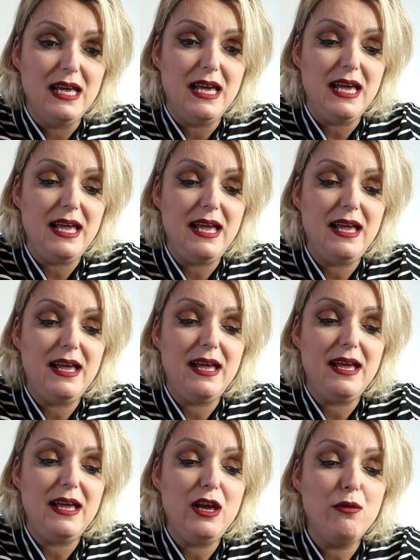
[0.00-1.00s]

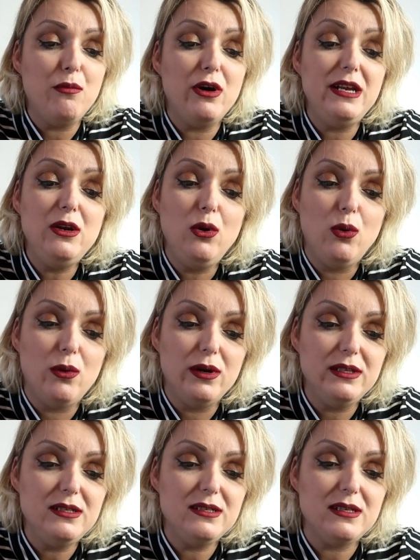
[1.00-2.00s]
É, eu moro em
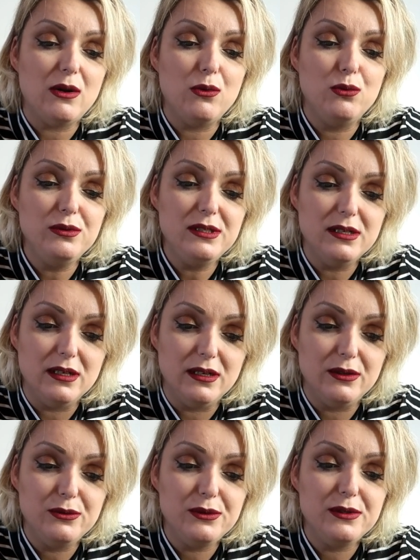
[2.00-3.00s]
Londres há alguns
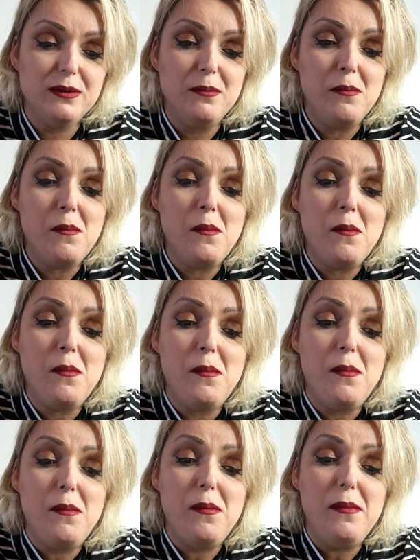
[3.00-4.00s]
anos
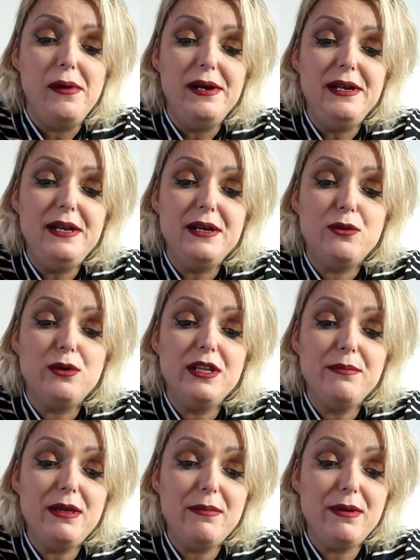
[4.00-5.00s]
e
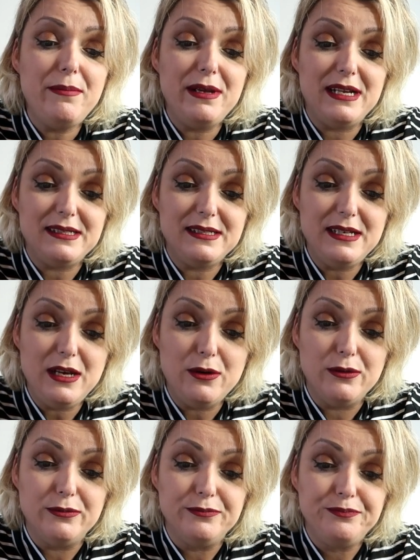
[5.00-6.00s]
quando a minha bebê
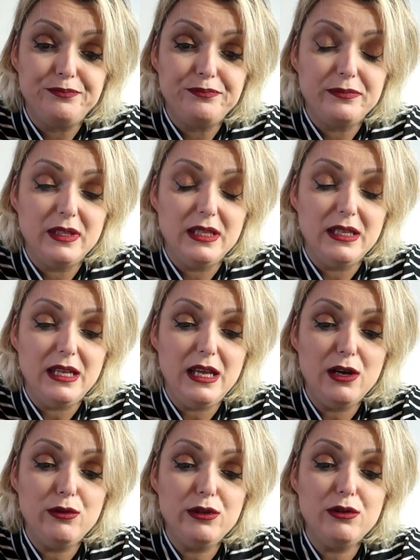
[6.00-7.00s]
nasceu,
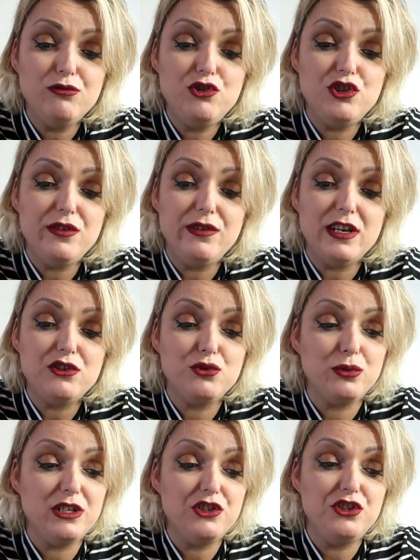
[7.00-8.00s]
eu não tive
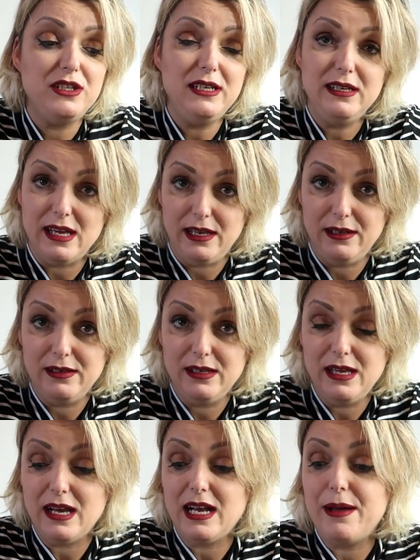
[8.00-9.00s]
ajuda de ninguém
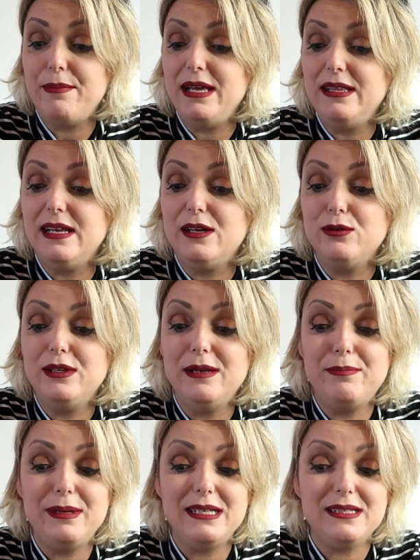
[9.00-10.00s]
e acabei tendo
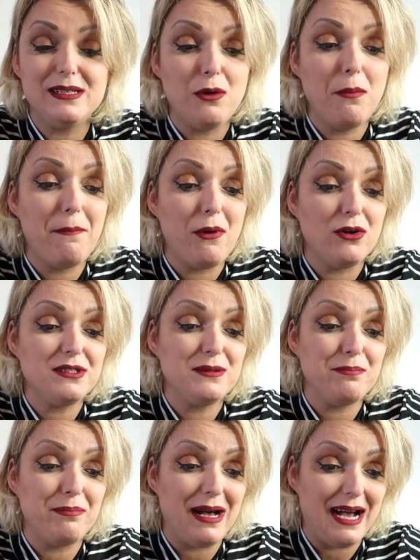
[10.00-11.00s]
depressão
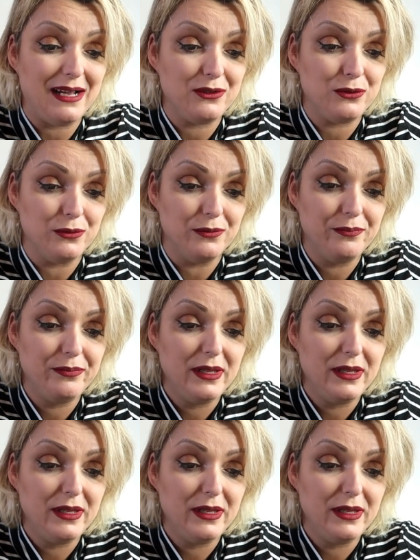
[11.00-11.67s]
pós-parto.